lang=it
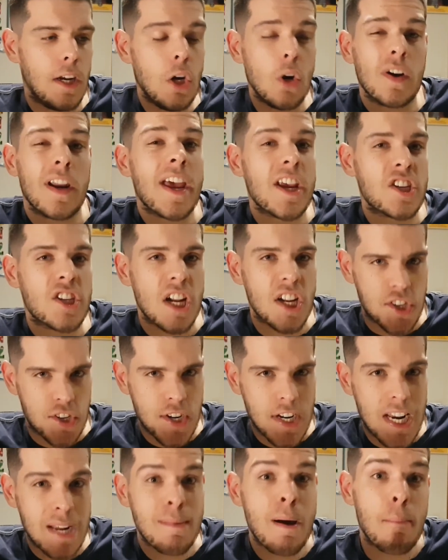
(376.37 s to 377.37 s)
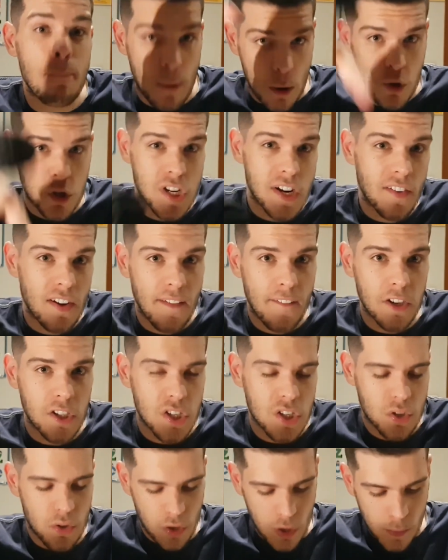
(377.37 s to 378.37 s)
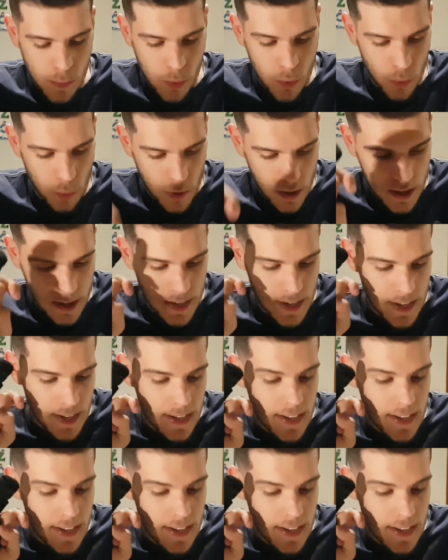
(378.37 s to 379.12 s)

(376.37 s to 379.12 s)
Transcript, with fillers: non esce al cinema, ma usciva la recensione comunque.